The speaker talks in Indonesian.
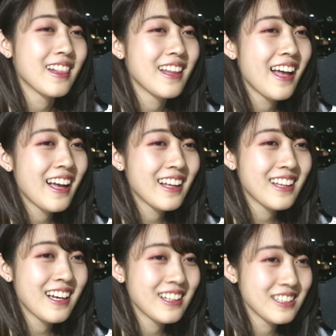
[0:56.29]

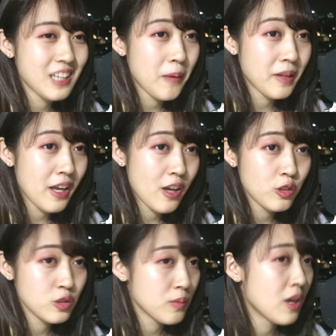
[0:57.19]
Kata-kata tajam
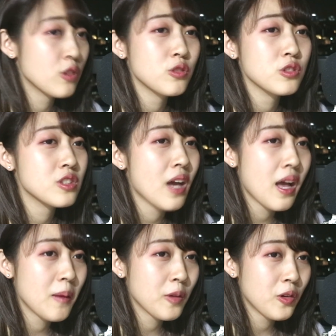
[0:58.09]
terus
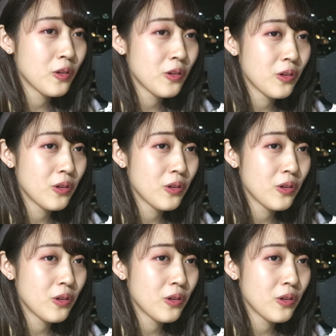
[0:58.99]
menghujamku